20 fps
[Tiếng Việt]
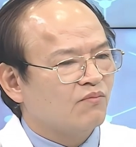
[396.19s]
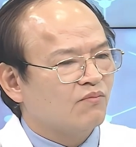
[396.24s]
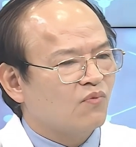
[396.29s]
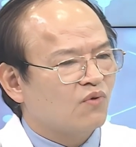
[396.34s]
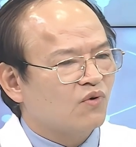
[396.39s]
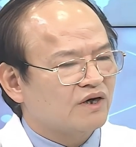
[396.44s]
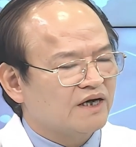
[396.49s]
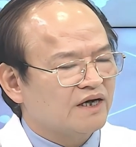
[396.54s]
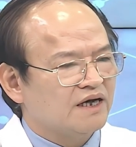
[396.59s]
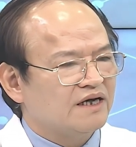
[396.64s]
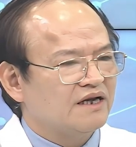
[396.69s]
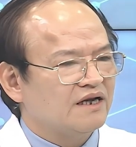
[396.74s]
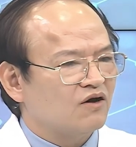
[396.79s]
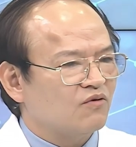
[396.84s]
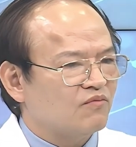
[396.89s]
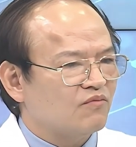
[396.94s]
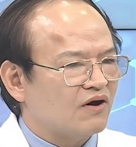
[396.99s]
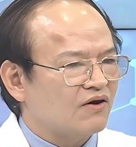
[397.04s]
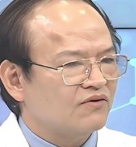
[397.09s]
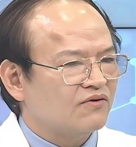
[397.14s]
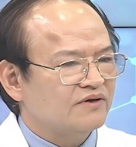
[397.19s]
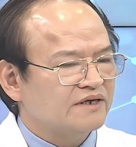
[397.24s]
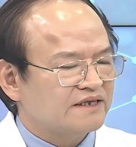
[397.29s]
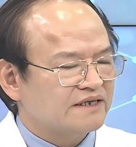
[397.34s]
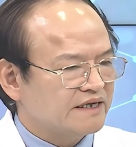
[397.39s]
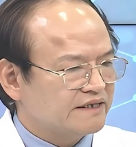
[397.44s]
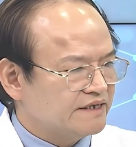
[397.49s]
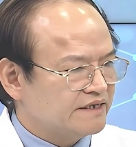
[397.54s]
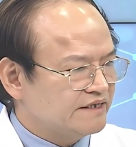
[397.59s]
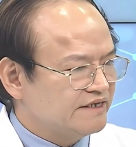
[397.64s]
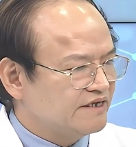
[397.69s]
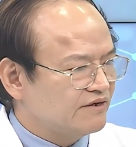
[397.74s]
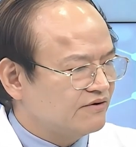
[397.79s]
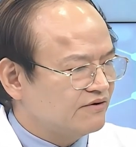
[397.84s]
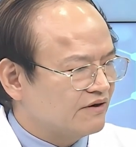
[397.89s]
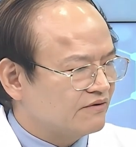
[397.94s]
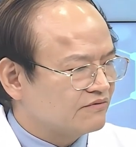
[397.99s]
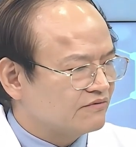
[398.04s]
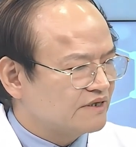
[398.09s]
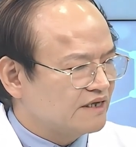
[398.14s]
một lần lọc máu người ta sẽ
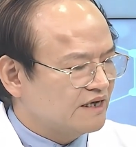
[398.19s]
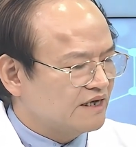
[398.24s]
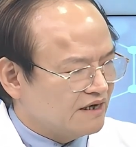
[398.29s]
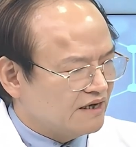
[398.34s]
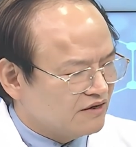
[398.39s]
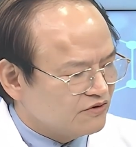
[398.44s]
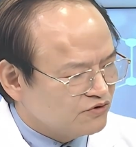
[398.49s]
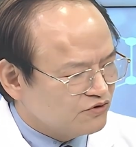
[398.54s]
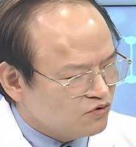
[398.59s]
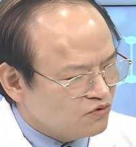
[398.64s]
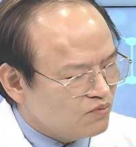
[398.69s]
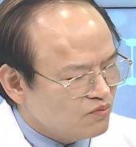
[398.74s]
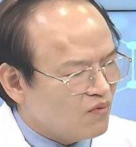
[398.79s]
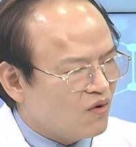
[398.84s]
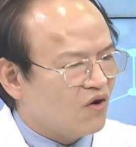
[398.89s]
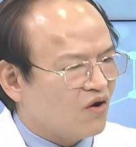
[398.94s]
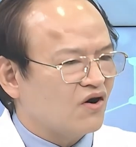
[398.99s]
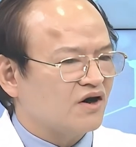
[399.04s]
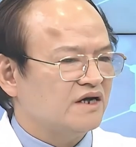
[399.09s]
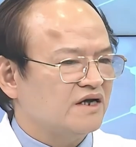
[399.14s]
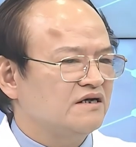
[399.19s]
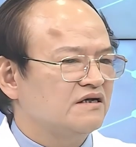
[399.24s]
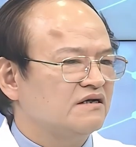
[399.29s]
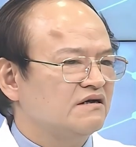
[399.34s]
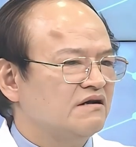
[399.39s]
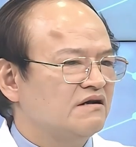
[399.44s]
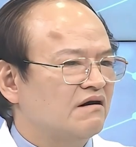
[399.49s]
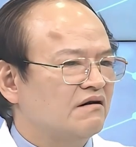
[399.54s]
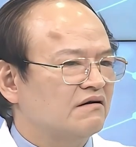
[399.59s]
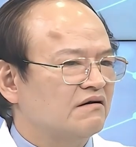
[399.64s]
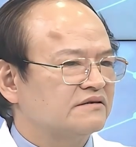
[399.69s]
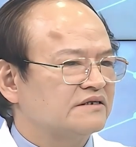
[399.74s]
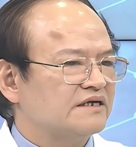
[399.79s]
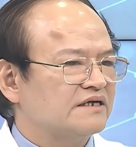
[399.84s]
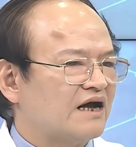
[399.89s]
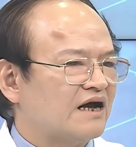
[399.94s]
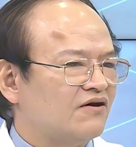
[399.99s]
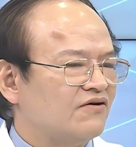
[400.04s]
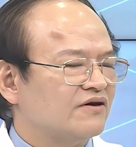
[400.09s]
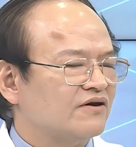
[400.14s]
siêu lọc tức là rút bỏ cái lượng nước
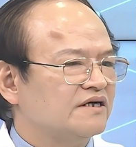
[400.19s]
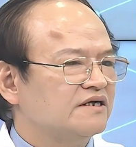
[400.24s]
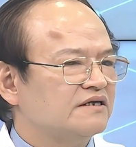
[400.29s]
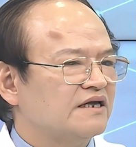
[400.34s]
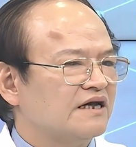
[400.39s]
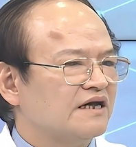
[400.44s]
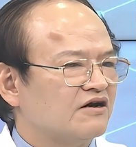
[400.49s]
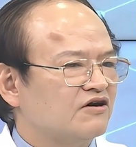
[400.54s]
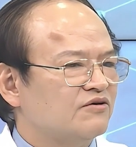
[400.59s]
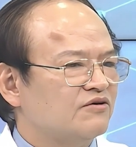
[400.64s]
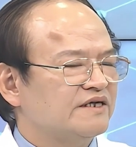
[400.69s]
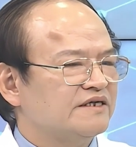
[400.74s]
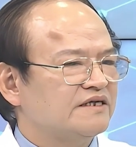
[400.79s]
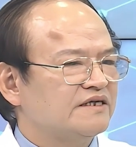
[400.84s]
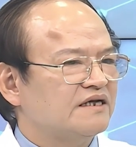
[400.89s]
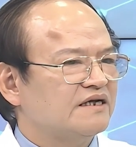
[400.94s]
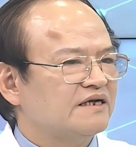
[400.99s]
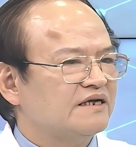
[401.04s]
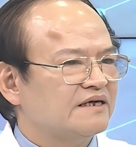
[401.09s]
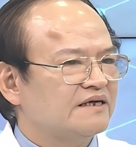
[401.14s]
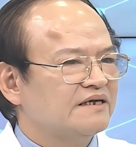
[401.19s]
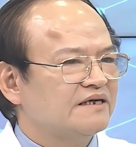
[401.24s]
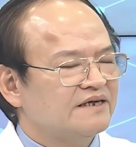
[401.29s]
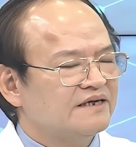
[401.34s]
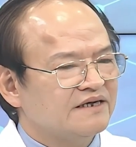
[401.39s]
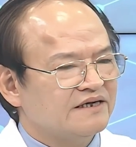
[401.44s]
ra khỏi cơ thể của bệnh nhân ấy,